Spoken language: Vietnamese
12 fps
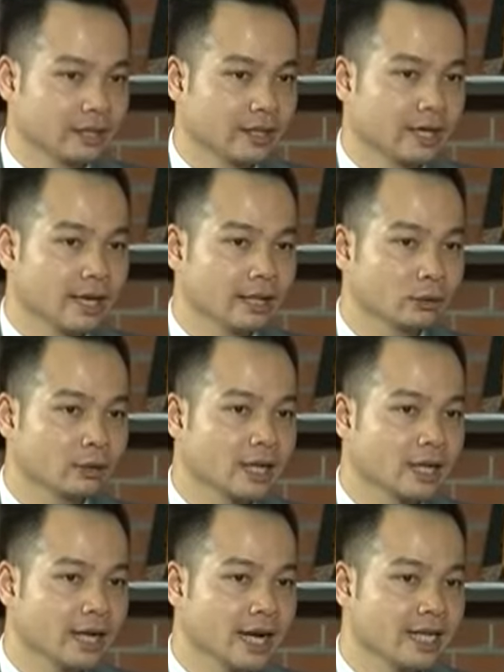Thế nên là tôi thấy
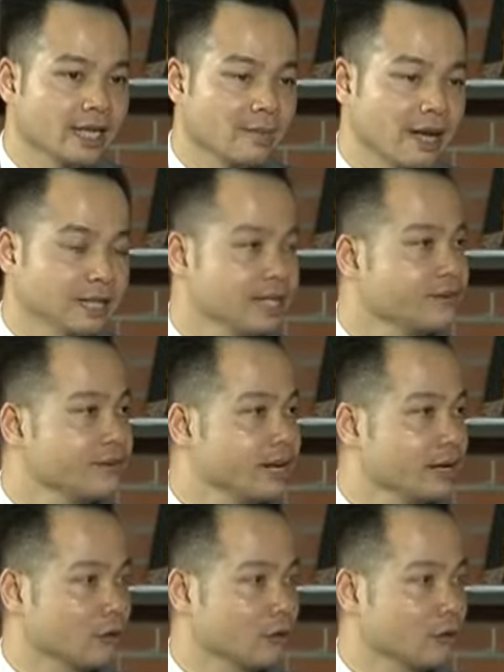là ngay những cái bạn sinh viên,